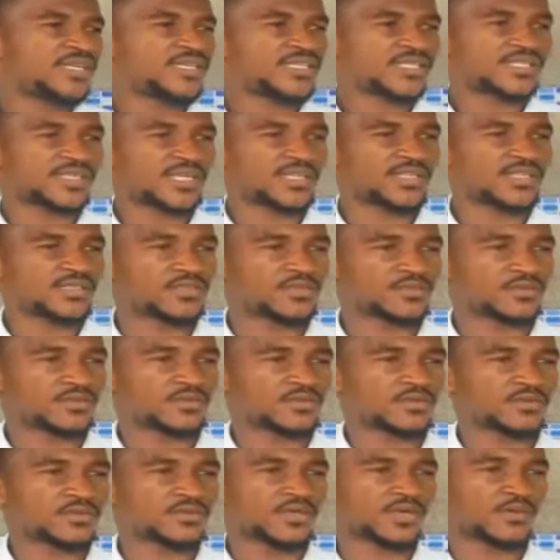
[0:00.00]
C'est-à-dire que
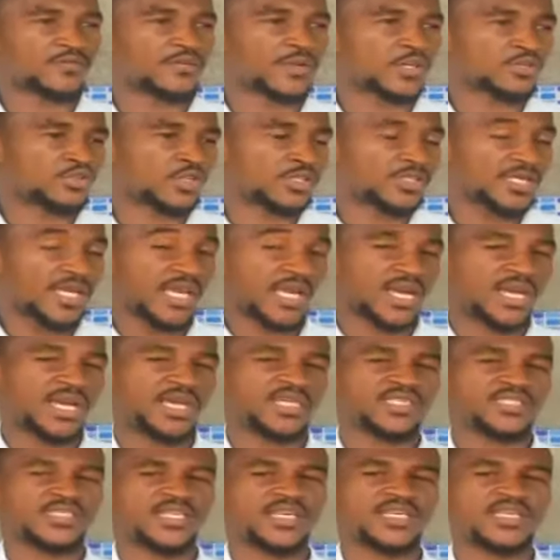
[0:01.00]
la révélation est en
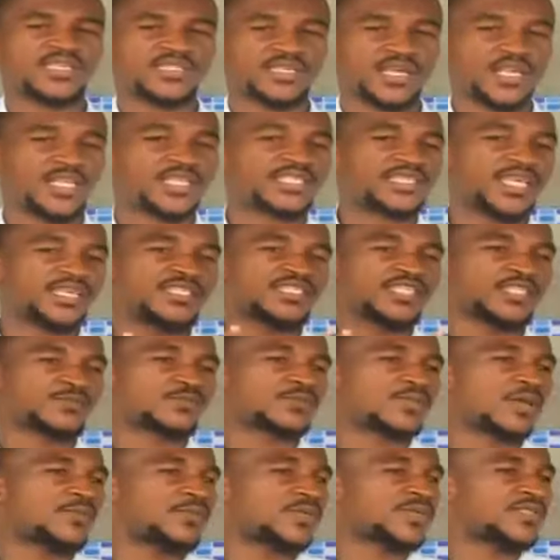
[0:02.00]
réalité, ils ont
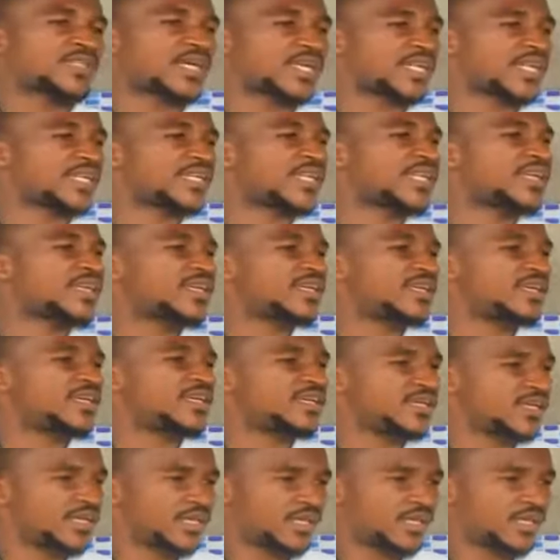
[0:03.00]
Saint-Esprit d'appel sur la Il